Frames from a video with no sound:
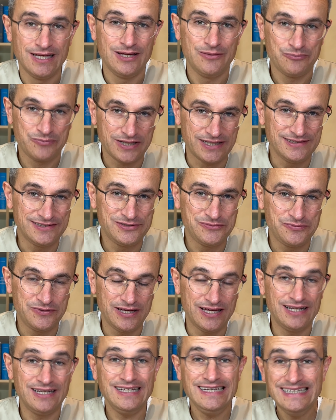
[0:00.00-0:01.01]

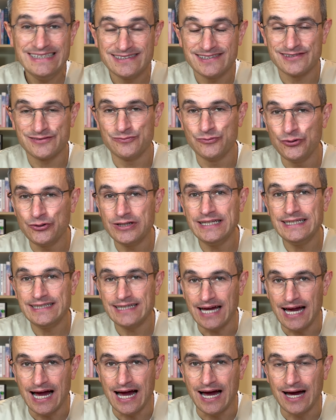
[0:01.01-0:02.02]
Prinzipiell ist es möglich,
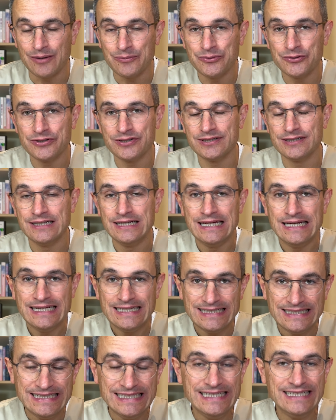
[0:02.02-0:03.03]
aber
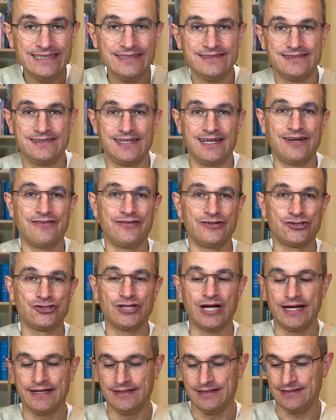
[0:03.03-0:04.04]
nicht sehr
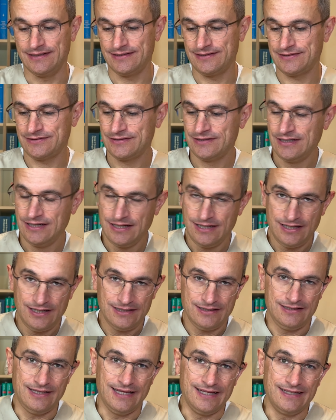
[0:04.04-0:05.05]
wahrscheinlich.
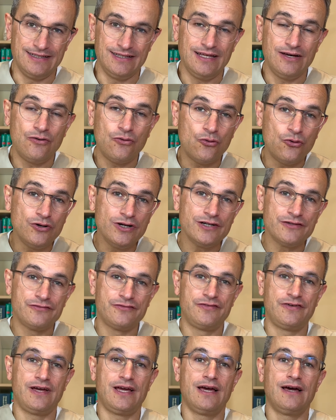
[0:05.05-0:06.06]
Denn
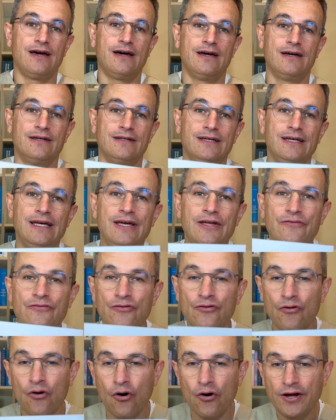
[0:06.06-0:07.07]
ungefähr
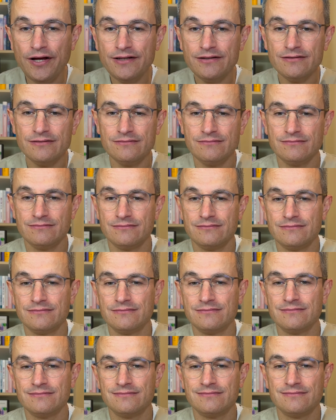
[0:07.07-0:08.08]
neun
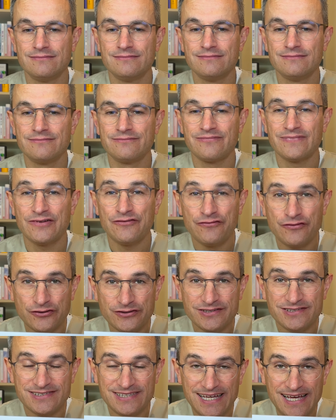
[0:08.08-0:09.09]
von
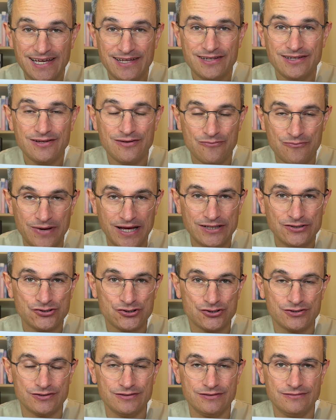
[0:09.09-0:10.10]
zehn
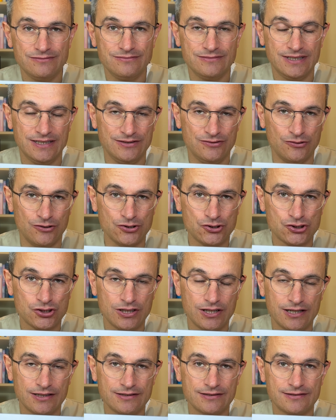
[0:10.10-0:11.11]
Menschen in
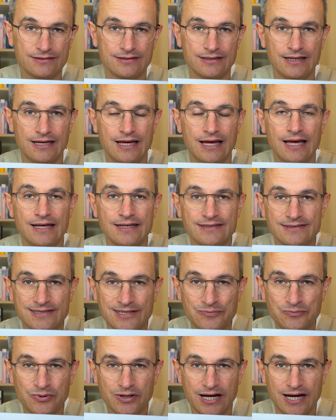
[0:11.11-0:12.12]
Deutschland
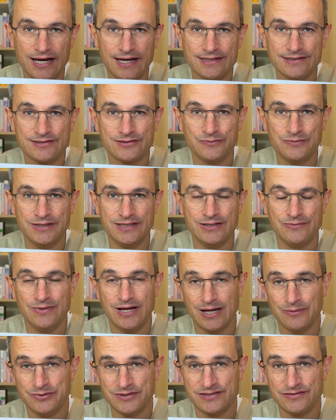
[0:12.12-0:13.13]
sind bereits mit dem
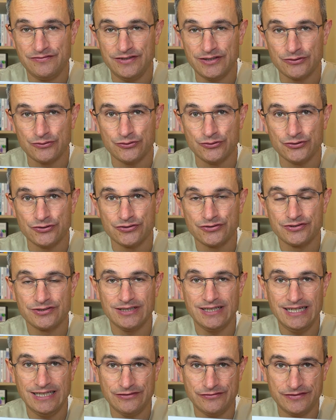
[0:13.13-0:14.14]
Herpesvirus
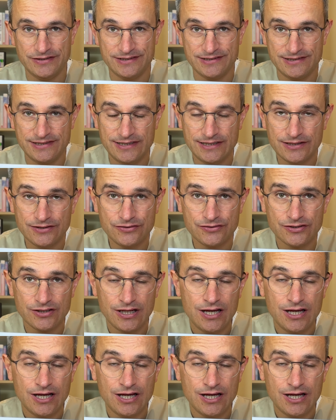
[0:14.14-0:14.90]
infiziert.